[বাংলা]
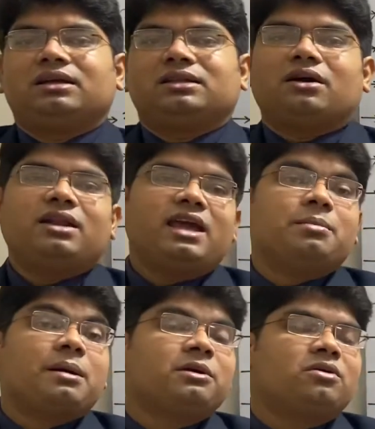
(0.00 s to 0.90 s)
তাহলে
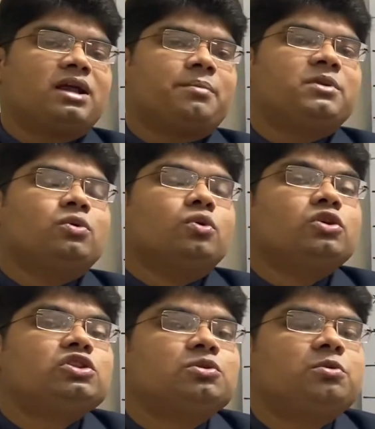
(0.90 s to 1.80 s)
এভাবে করে আপনি
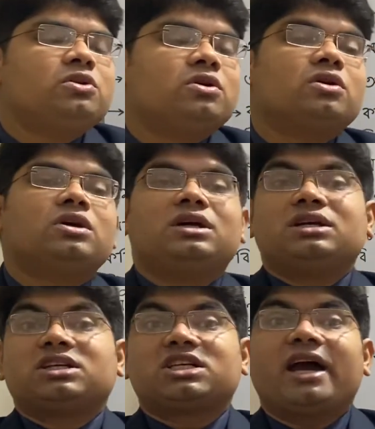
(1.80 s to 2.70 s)
গুরুত্বপূর্ণ
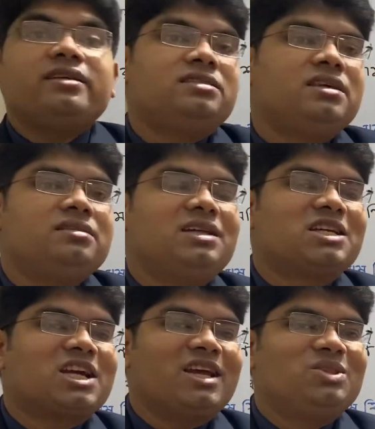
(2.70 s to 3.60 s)
সাহিত্যিকদের
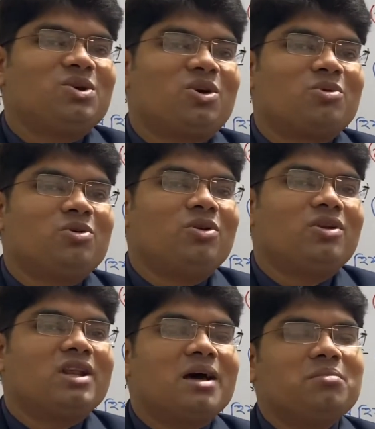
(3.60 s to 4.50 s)
সাহিত্যকর্মগুলোর
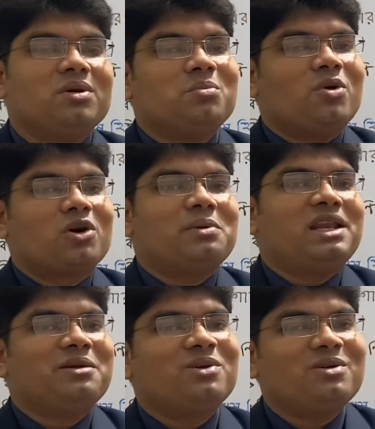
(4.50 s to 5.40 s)
নাম পড়বেন
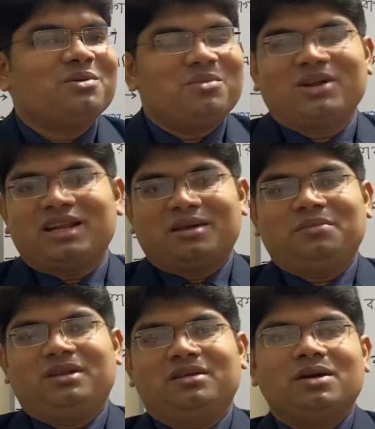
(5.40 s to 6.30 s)
এবং মনে
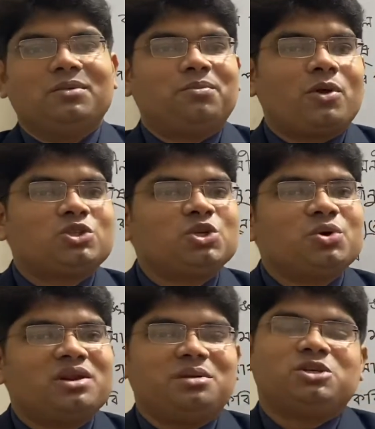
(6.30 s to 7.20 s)
রাখবেন প্রচুর
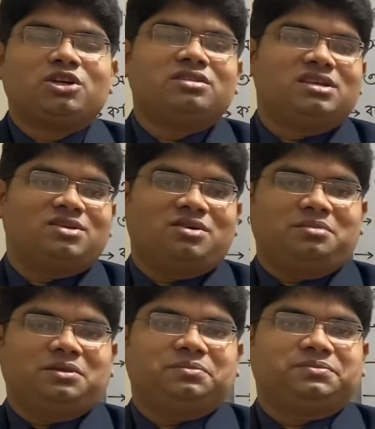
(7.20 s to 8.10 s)
রিভিশন দিতে
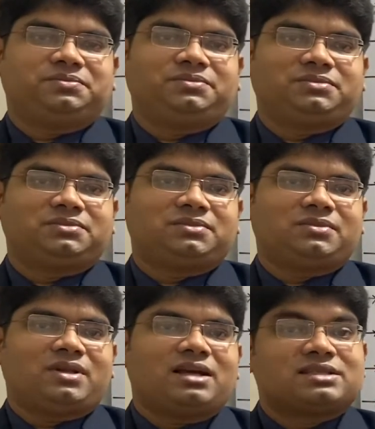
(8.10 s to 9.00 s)
হবে
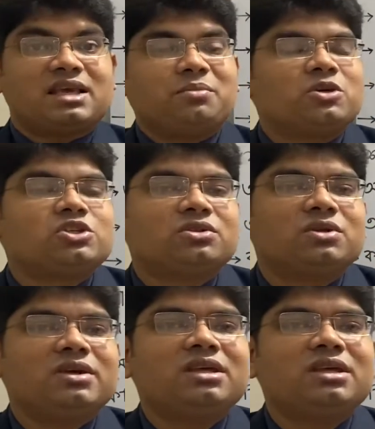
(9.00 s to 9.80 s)
আজকে এ পর্যন্তই